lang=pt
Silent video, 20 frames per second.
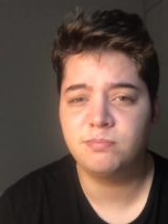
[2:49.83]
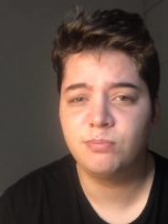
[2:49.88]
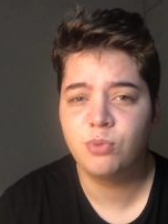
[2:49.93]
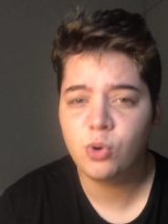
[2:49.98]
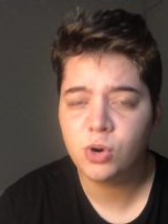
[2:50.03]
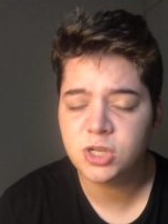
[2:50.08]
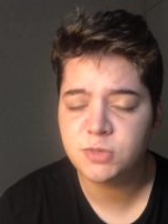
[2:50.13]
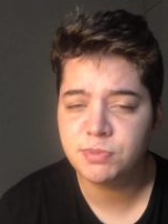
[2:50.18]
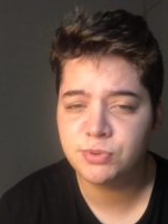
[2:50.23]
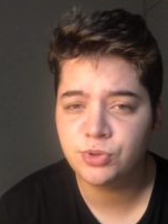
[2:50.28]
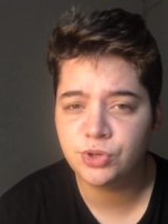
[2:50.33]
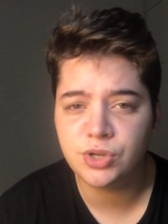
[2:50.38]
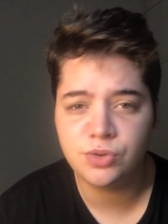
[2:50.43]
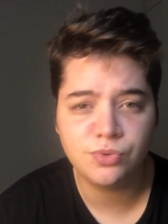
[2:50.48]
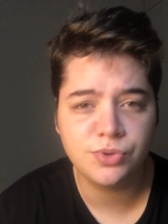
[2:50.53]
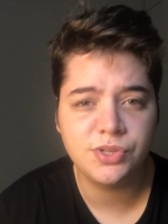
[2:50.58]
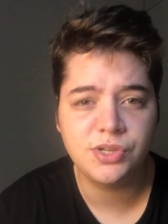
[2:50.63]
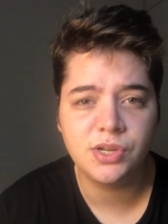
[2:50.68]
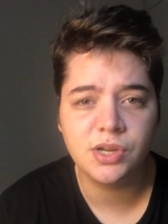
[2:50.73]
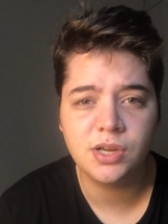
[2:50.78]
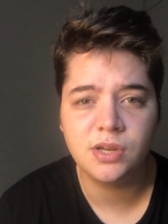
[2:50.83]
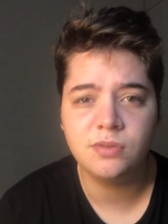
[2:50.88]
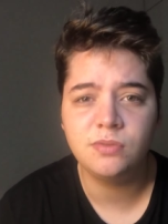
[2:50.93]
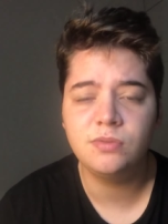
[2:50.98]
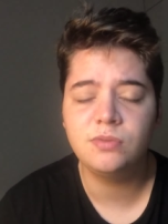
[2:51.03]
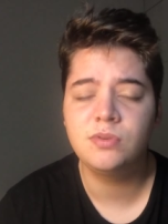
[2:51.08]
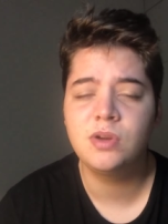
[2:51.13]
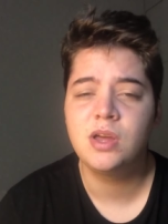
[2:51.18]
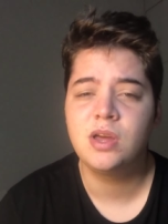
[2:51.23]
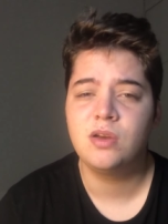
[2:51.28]
poucas pessoas
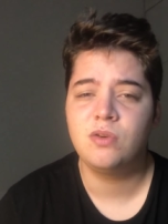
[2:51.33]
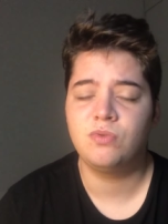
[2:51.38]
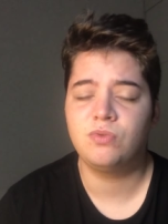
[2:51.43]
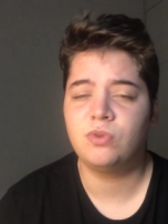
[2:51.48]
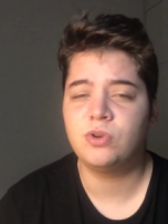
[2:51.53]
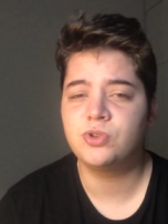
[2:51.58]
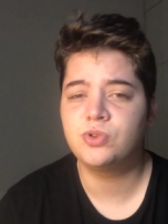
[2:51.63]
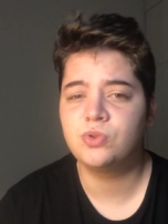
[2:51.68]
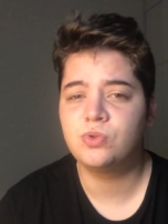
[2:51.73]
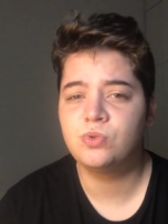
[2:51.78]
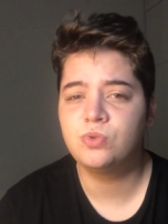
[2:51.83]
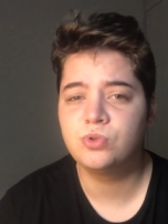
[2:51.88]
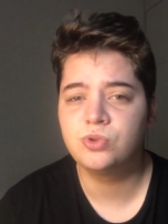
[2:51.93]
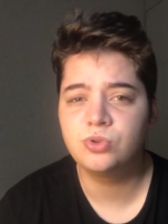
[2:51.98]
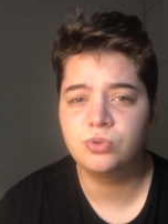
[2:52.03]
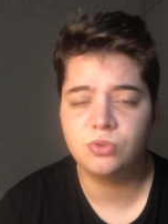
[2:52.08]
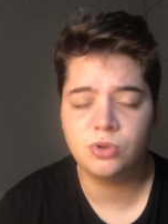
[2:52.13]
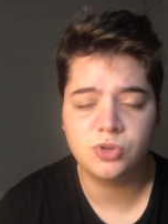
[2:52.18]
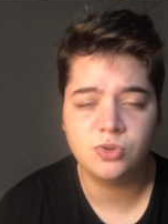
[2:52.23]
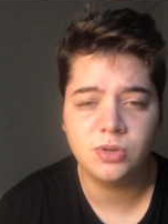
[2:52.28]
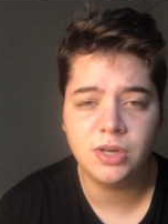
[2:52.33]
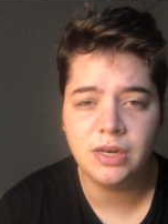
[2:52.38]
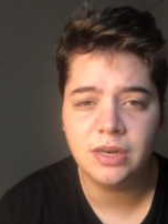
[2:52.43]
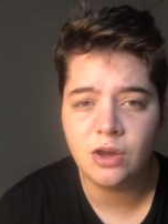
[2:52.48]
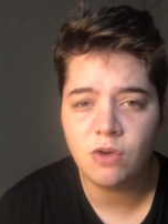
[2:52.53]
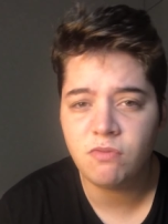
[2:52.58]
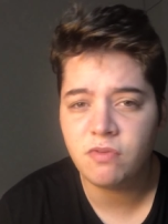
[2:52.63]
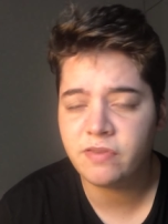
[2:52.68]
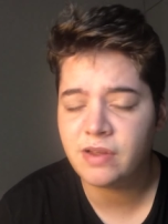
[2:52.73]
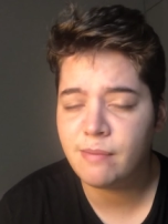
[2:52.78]
anunciando, nosso custo, nosso
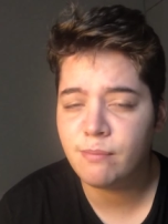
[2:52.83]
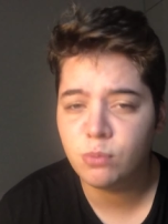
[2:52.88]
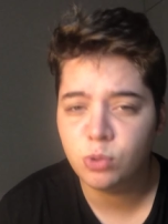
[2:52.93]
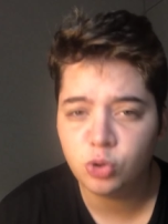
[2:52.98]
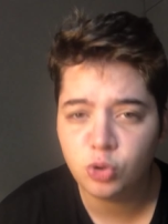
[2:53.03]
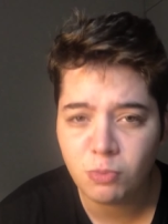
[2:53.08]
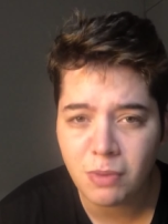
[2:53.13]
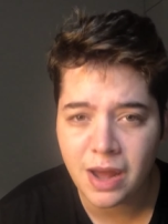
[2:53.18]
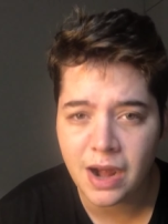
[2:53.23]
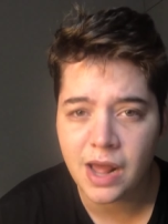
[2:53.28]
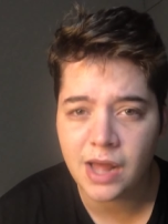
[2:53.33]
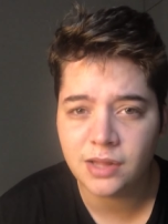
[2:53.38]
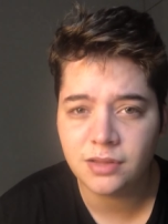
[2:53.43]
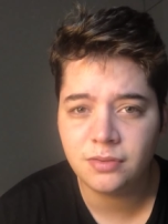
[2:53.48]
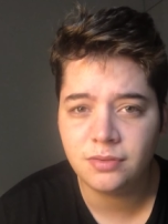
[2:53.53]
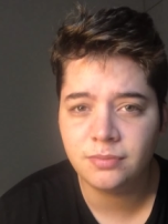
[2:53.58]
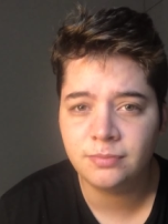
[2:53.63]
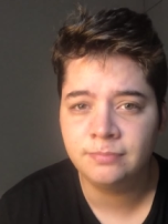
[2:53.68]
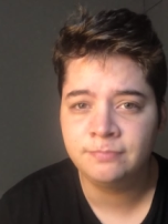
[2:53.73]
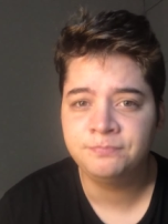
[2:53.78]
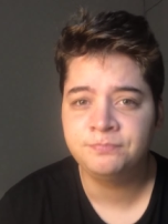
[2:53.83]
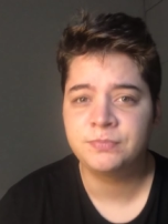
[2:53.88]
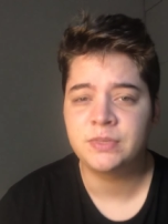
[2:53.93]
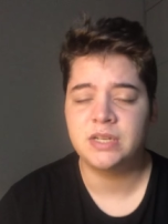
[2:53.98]
leilão vai ficar muito barato.